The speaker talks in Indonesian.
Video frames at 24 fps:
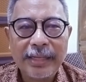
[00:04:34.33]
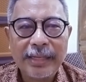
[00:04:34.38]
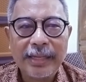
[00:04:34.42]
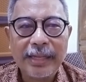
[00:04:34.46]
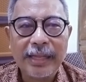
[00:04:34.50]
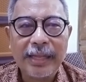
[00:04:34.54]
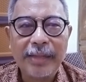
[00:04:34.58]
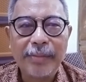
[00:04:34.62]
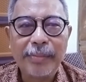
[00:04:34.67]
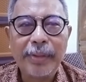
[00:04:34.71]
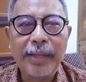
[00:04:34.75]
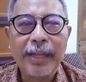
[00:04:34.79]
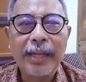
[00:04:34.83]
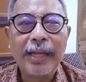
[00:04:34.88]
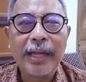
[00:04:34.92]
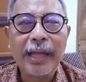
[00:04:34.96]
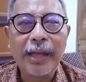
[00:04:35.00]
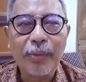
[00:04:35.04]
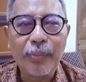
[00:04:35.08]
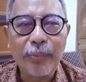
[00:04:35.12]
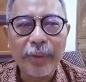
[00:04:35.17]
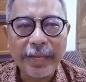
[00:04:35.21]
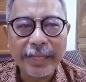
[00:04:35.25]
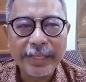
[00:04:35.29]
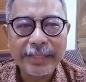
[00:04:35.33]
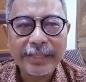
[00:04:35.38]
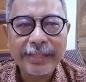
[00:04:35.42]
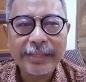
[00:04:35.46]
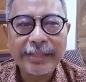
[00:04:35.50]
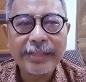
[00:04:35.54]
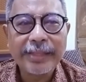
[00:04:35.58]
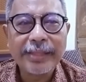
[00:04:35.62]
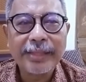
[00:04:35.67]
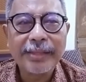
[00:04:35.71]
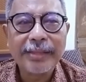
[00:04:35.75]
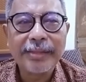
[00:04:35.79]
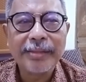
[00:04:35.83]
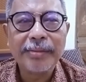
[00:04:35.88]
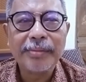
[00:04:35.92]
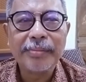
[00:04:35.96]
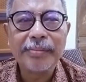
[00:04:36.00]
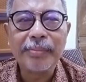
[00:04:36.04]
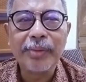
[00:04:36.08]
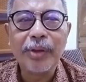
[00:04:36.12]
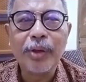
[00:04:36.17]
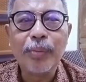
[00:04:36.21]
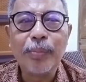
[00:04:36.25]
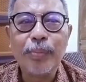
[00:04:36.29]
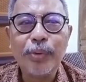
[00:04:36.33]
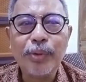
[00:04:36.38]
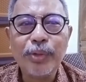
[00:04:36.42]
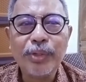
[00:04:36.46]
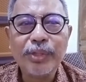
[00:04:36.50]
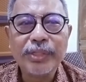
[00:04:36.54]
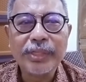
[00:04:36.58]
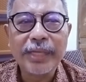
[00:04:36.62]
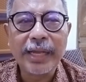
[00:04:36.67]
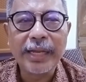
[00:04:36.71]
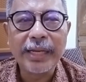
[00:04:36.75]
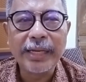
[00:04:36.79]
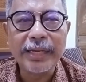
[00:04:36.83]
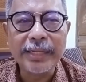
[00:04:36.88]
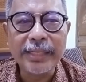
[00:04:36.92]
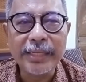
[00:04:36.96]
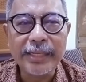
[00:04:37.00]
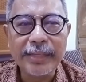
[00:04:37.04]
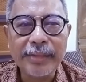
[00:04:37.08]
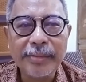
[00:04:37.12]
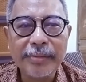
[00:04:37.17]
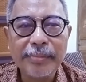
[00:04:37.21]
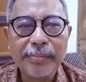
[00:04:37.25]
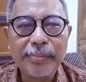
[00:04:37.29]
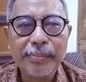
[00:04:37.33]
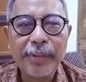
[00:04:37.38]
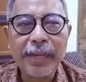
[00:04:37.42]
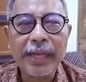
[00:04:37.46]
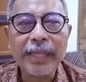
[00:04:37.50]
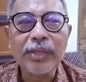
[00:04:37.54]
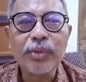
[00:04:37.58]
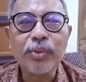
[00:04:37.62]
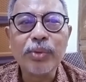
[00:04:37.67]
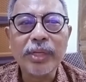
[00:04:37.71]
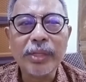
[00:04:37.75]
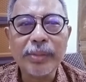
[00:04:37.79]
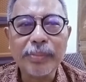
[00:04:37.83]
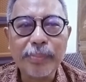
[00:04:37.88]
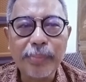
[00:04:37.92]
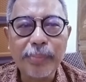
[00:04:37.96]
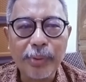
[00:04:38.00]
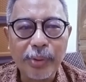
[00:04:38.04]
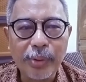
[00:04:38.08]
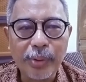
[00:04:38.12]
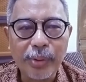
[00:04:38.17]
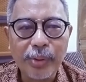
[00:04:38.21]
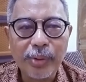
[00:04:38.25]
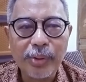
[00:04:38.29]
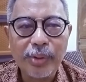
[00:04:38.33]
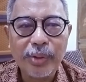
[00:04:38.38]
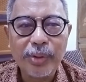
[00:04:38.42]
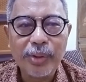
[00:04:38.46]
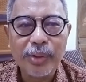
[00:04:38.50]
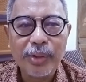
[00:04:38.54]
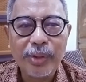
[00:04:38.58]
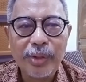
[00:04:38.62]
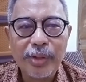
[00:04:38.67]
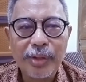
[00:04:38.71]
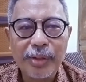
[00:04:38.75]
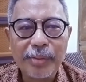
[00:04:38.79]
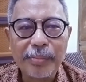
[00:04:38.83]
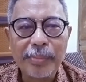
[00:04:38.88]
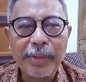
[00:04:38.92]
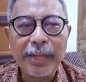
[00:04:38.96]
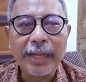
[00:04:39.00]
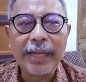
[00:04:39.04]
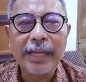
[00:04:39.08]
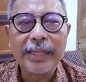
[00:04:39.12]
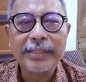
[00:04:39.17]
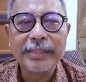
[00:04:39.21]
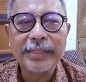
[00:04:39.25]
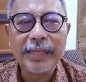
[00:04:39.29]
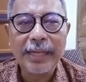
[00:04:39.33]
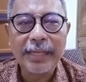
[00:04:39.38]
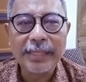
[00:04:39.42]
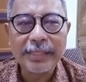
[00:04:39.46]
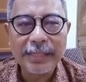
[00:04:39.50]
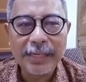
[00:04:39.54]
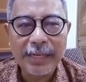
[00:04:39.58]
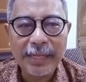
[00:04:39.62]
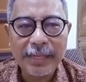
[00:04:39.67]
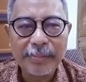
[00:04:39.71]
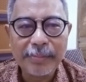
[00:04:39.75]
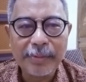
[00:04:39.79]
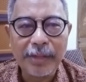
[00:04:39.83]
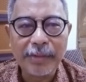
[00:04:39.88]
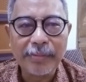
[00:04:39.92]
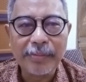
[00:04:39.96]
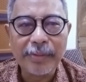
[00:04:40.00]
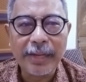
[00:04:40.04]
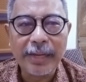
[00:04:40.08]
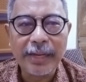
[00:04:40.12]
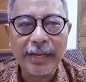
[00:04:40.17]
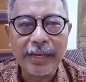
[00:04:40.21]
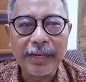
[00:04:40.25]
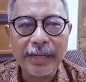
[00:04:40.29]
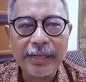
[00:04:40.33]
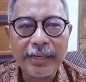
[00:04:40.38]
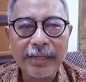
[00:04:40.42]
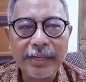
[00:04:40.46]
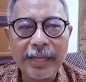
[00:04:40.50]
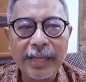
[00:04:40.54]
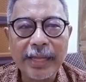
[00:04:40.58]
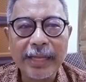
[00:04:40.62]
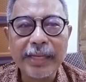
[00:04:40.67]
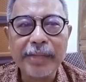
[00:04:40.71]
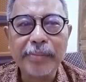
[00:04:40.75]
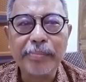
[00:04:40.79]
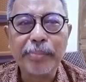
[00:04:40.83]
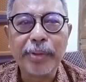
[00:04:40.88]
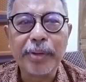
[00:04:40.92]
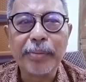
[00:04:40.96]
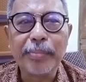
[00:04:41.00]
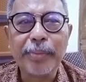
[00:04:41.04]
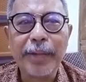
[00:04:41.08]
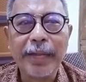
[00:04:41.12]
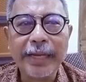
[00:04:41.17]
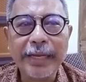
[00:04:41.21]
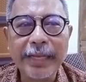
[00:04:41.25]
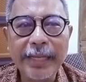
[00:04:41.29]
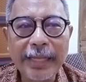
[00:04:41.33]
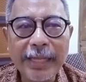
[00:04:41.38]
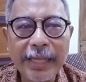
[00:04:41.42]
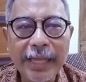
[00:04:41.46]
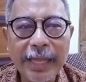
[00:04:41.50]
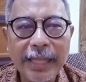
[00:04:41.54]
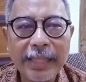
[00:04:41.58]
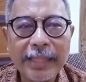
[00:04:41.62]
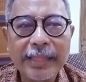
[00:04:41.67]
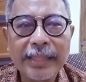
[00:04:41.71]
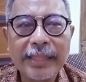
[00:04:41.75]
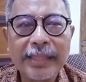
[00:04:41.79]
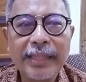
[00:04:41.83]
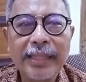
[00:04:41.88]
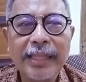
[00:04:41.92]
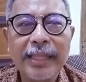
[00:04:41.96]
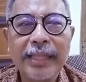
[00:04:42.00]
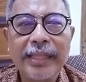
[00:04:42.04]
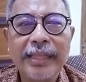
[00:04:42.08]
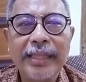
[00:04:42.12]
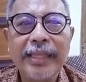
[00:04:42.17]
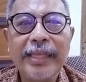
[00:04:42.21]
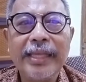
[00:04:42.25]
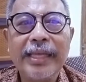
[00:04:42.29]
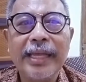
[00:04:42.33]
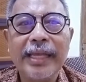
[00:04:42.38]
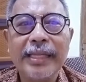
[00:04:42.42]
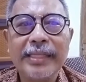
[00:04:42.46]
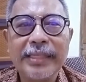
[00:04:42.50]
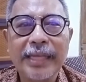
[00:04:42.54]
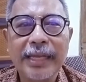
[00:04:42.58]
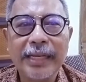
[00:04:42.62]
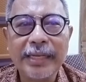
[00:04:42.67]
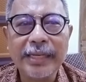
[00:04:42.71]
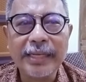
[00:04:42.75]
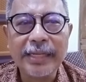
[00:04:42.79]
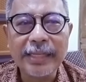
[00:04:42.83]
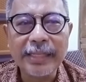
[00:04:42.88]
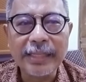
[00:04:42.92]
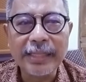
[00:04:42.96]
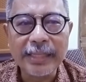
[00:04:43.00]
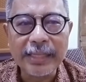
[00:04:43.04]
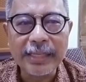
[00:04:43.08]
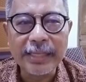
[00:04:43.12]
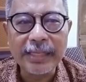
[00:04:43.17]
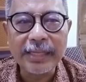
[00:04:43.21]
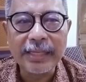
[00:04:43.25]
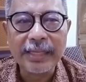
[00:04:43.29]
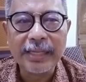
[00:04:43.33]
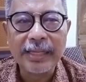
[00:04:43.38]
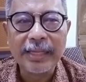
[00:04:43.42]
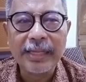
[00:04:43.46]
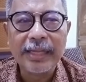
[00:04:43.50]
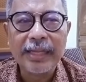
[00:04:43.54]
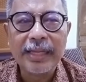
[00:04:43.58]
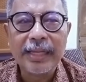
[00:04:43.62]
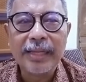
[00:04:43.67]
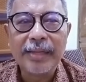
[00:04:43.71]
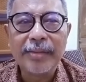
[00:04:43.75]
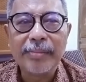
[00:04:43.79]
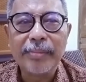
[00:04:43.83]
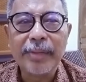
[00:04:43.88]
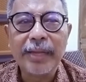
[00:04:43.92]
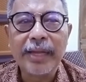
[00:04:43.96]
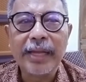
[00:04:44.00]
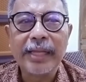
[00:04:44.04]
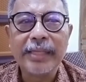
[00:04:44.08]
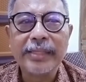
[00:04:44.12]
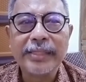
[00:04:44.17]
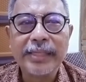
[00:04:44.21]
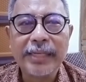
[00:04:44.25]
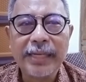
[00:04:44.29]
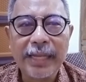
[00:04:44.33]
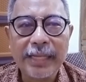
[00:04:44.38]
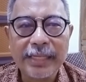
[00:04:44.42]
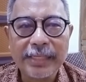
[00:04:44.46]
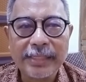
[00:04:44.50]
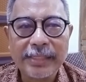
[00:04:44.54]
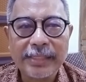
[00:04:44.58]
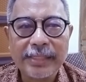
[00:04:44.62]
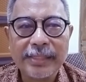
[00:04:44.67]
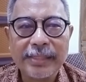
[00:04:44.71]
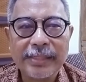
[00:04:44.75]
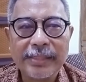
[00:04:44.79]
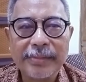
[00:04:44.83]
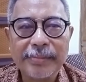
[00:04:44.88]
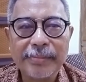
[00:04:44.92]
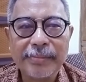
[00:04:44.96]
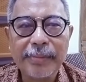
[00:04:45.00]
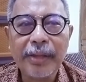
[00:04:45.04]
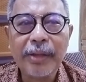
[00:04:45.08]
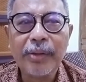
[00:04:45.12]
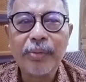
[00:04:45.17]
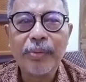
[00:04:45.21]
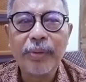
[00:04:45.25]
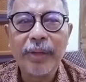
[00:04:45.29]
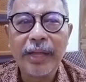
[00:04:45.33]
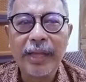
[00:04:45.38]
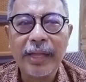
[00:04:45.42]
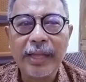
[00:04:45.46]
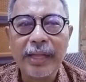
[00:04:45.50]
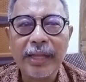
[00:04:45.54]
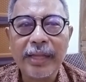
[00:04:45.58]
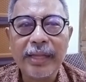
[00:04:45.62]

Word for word: apa, Ngawen maupun Candi Banyunipo. Maka jelaslah bahwa dari perbandingan tiga candi ini, maka jelas bahwa